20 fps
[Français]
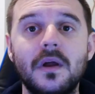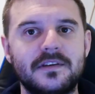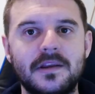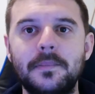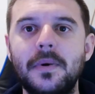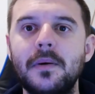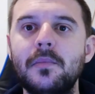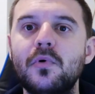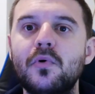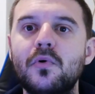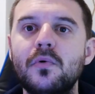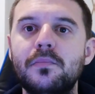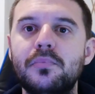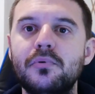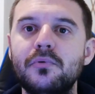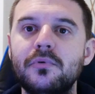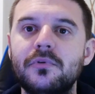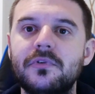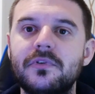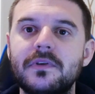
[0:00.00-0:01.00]
C'est pas beaucoup
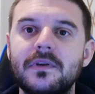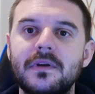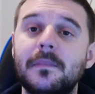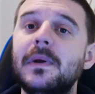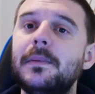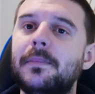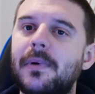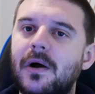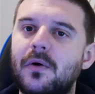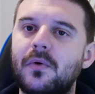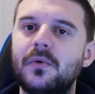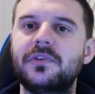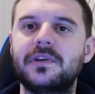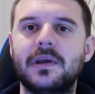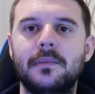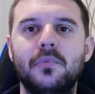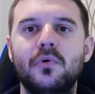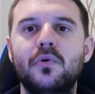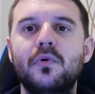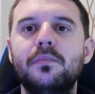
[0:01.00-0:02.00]
plus, mais par contre,
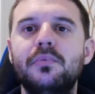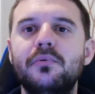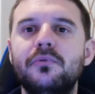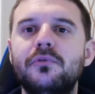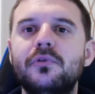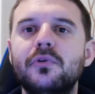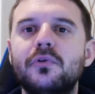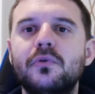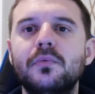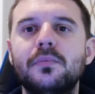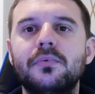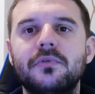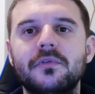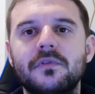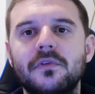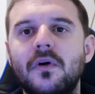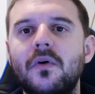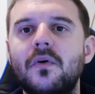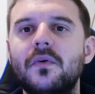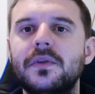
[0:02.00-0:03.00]
il y a beaucoup plus de coupes.
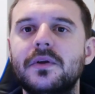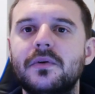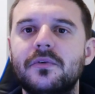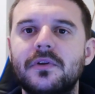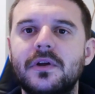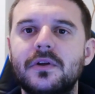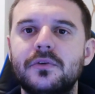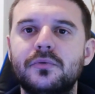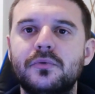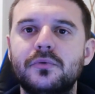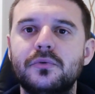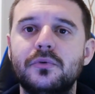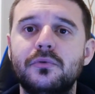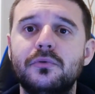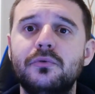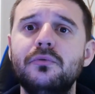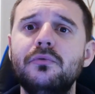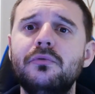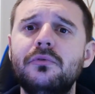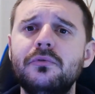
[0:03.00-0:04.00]
Souvent, on est aux alentours de
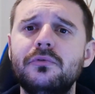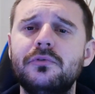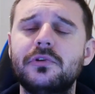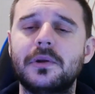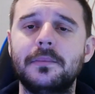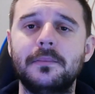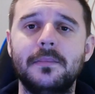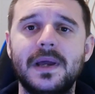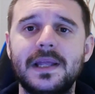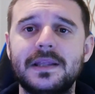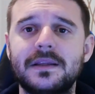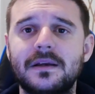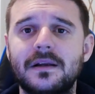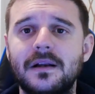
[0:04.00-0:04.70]
12 Nm.